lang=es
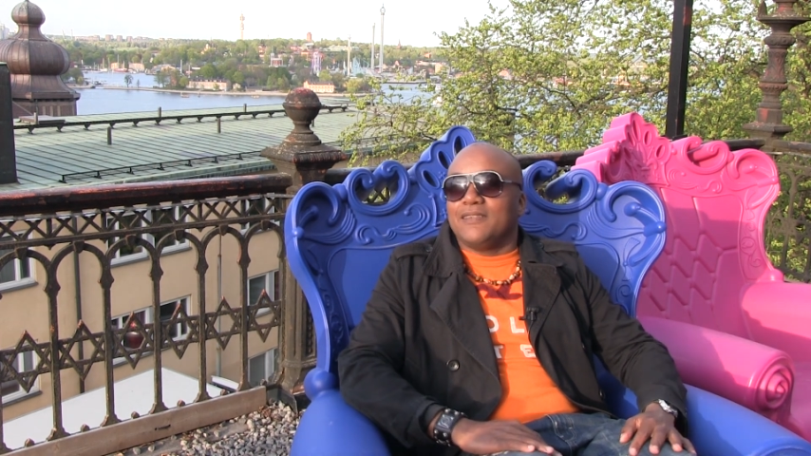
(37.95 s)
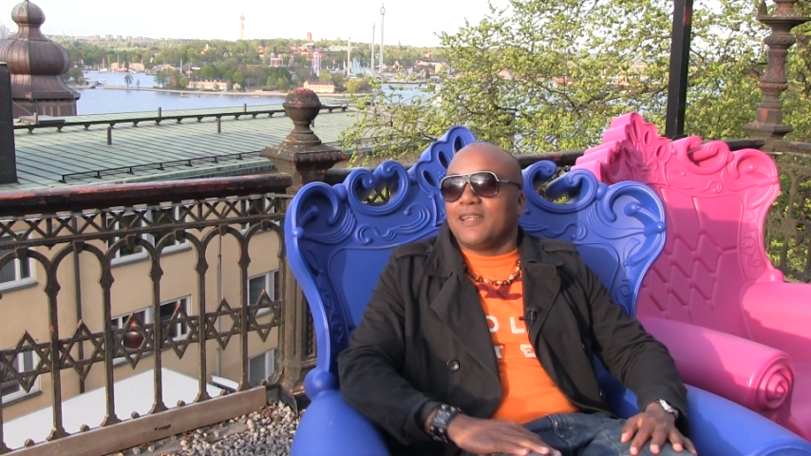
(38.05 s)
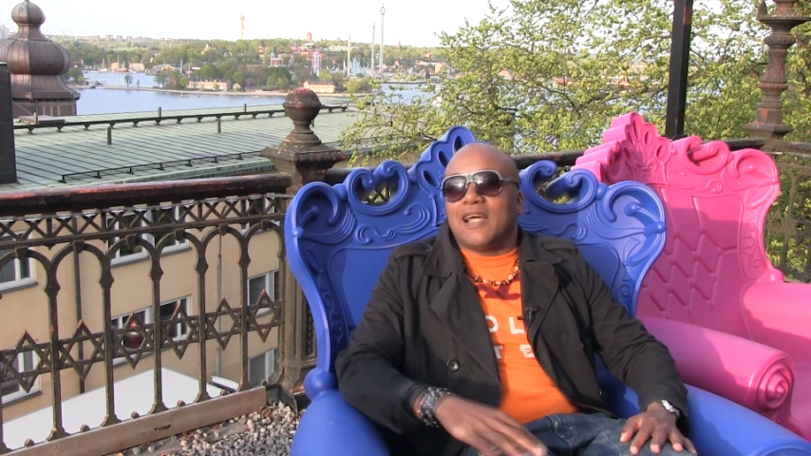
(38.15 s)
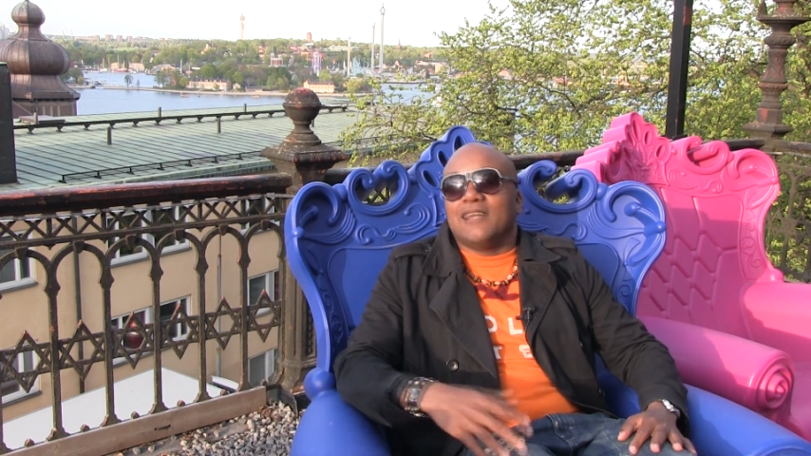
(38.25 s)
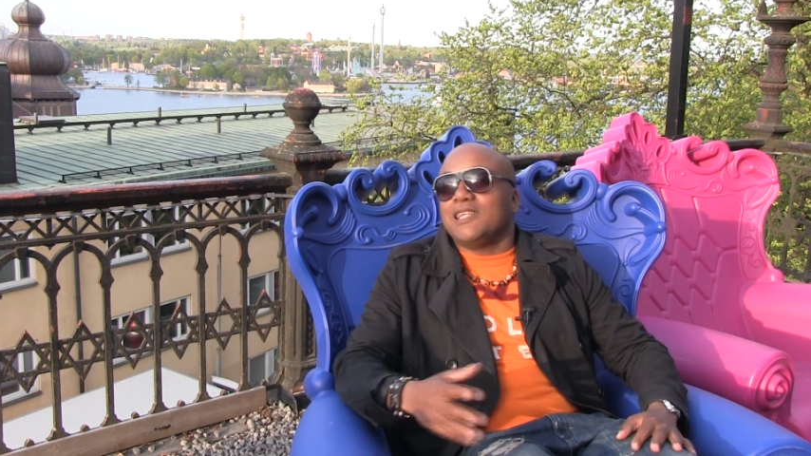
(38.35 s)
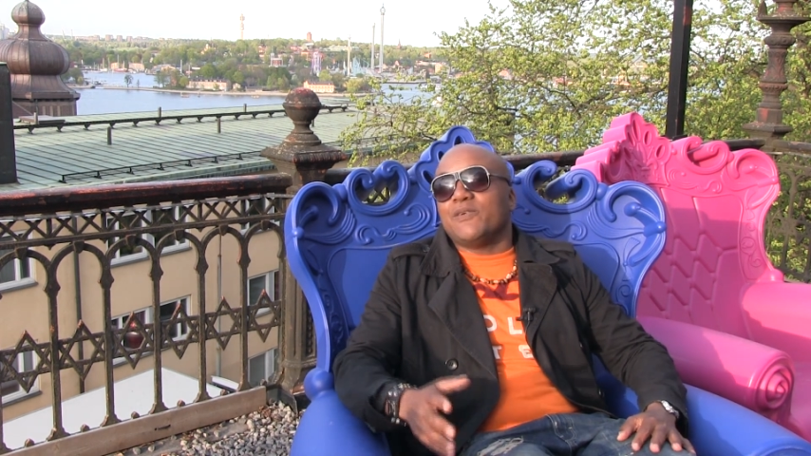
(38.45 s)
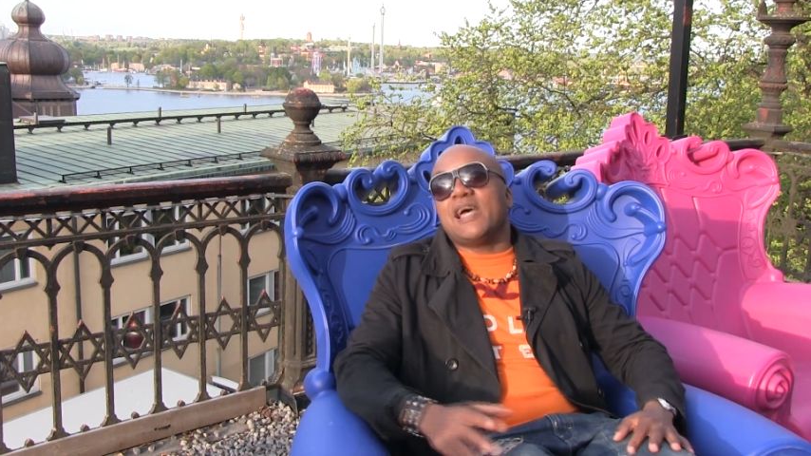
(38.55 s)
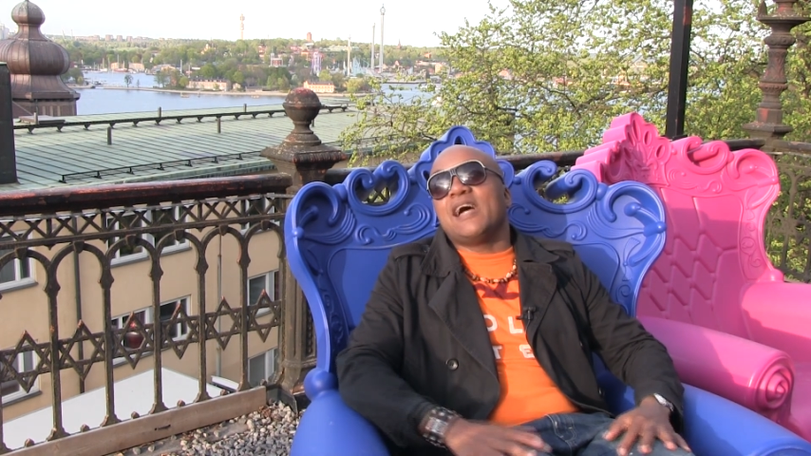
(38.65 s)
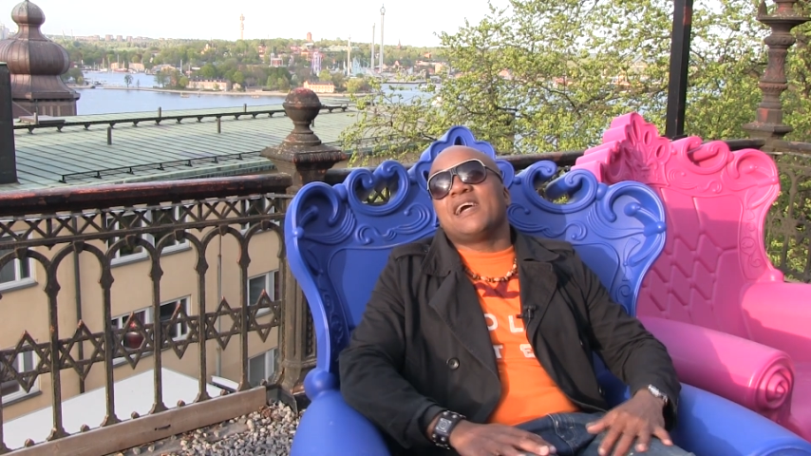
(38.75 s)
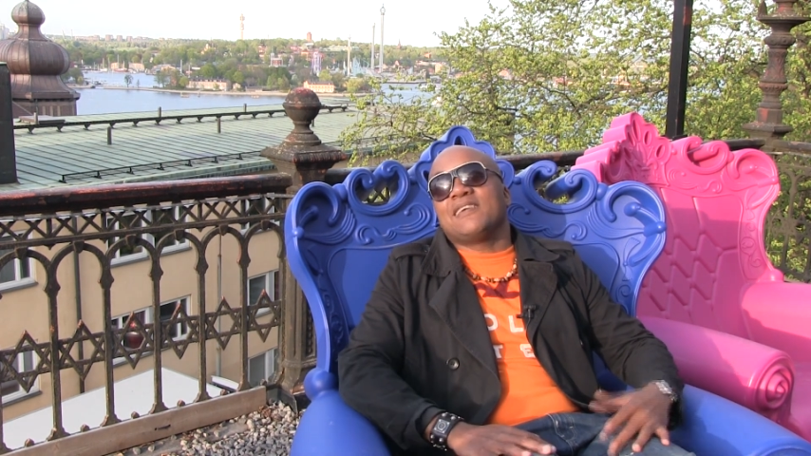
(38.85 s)
entre las
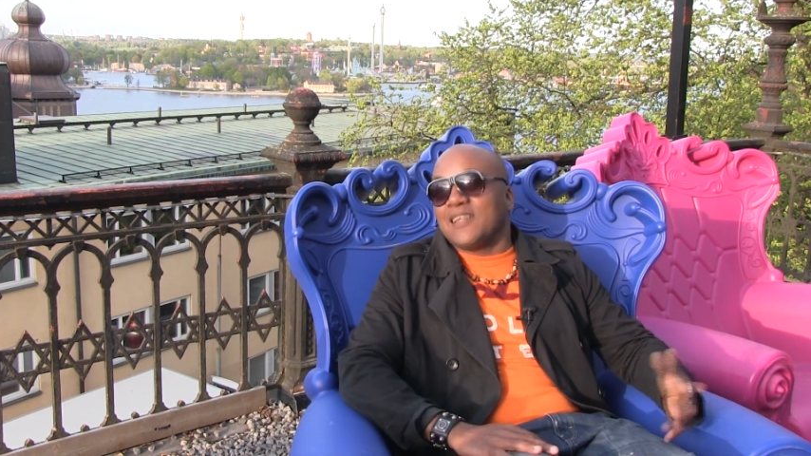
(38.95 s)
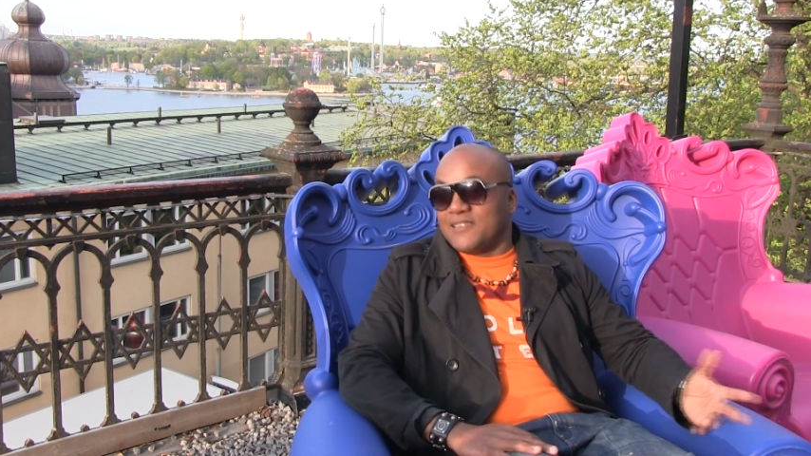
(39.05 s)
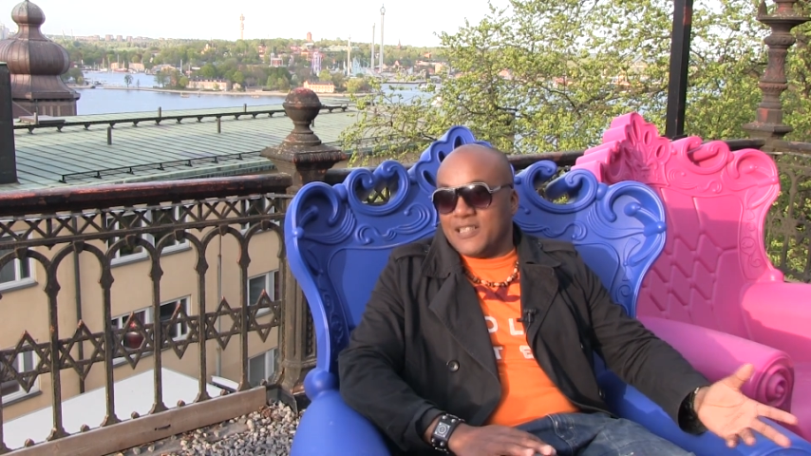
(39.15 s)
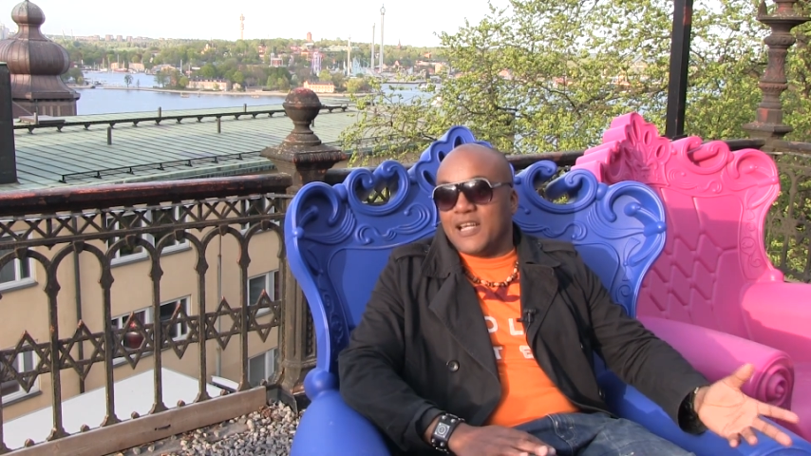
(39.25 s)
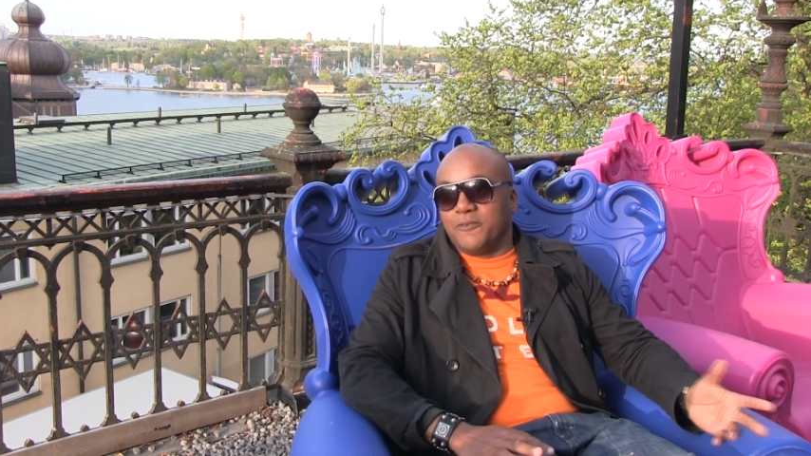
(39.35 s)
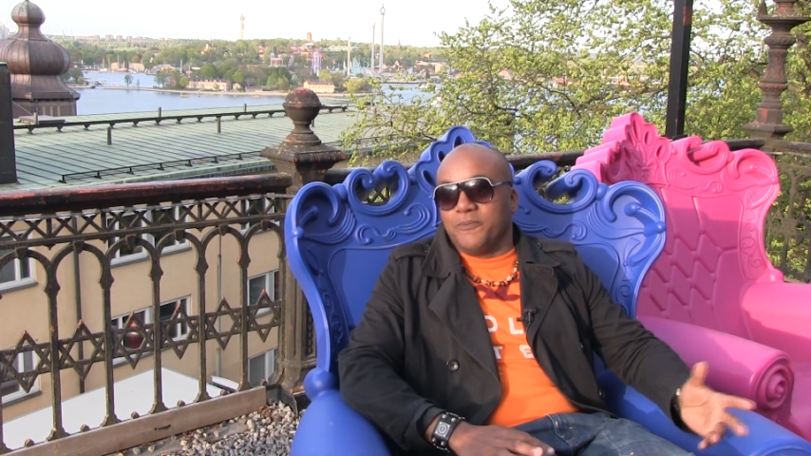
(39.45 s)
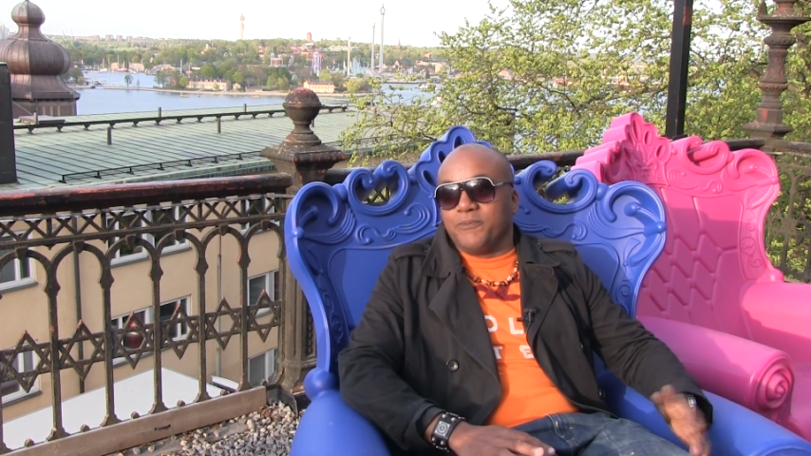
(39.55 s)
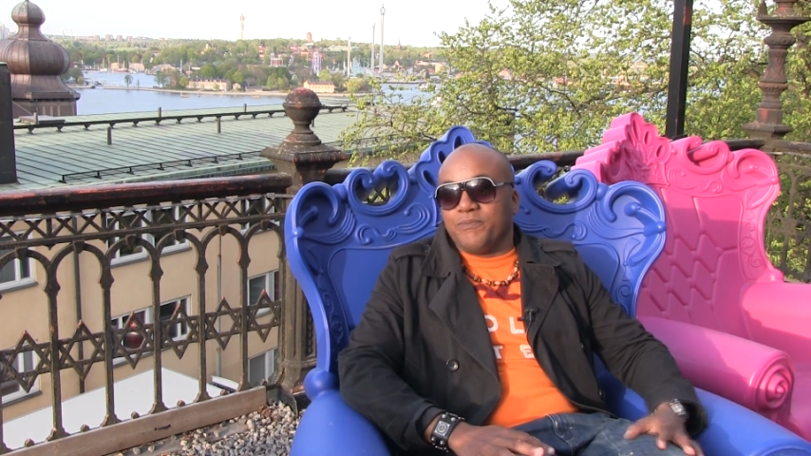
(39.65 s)
actividades que se hacían.